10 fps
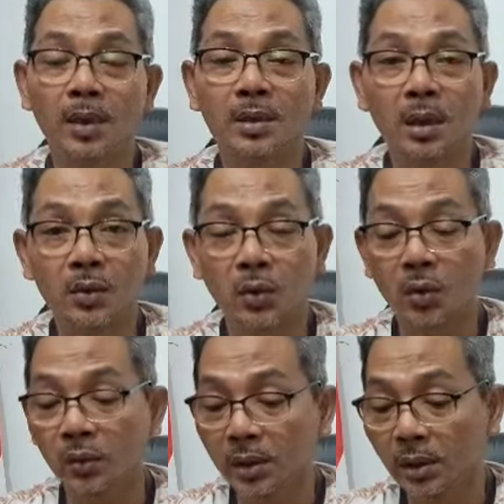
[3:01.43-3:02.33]
Presiden
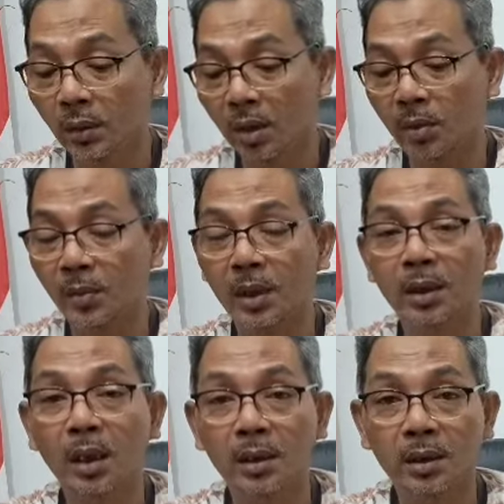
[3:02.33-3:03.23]
Jokowi, oleh
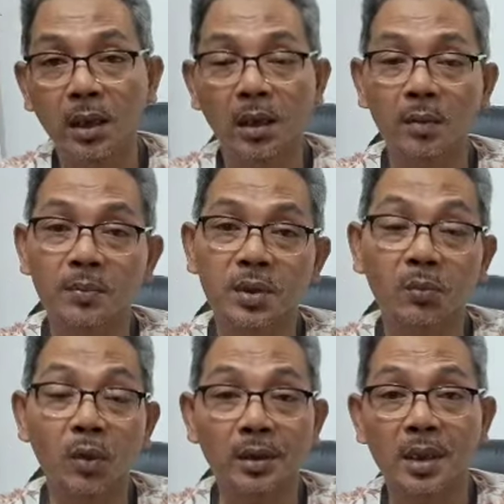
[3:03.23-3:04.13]
pemerintah ini dianggap
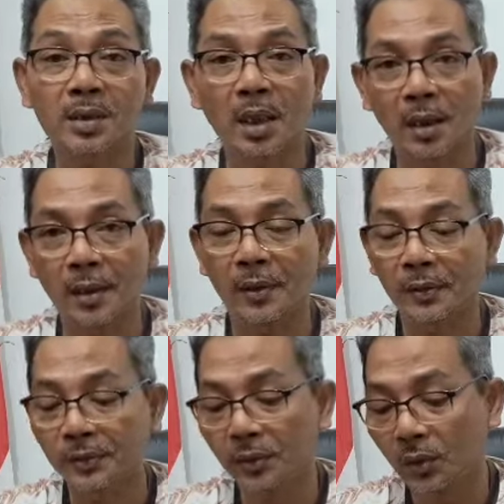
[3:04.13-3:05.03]
semuanya
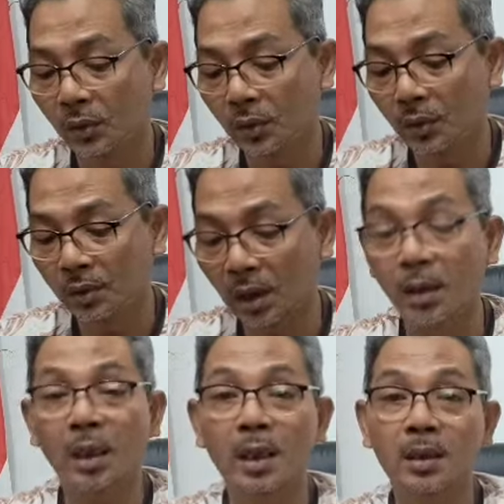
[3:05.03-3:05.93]
salah.
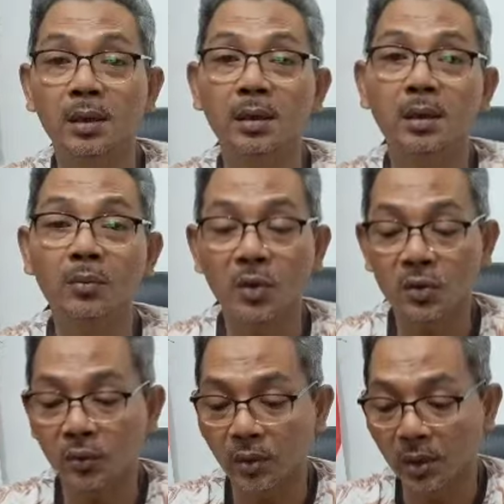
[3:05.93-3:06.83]
Yang layak
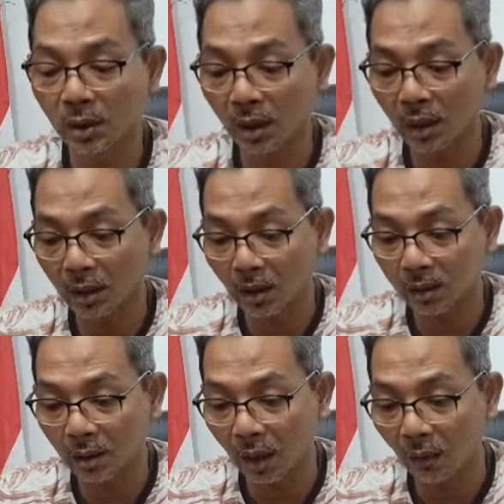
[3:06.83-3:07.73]
dimusuhi, yang
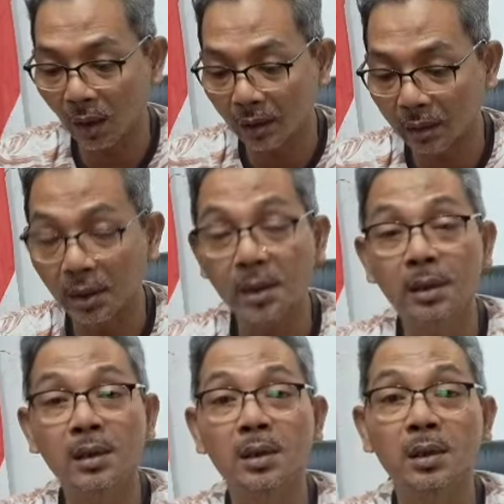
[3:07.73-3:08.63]
layak dilawan,
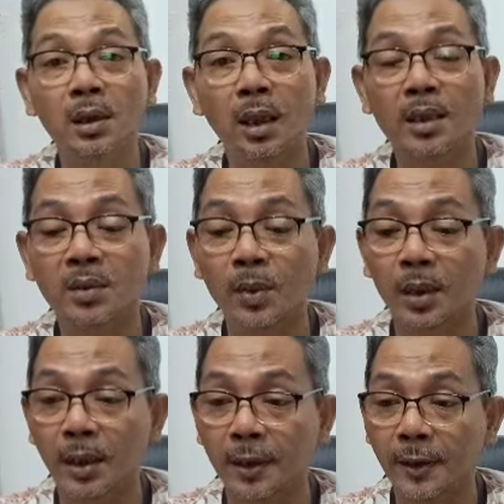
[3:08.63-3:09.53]
dikritisi, dan lain
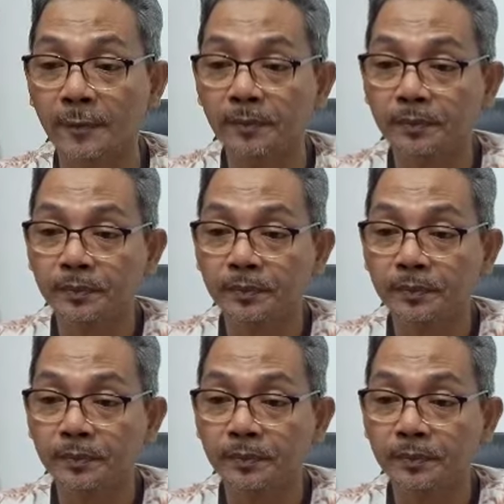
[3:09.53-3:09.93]
sebagainya.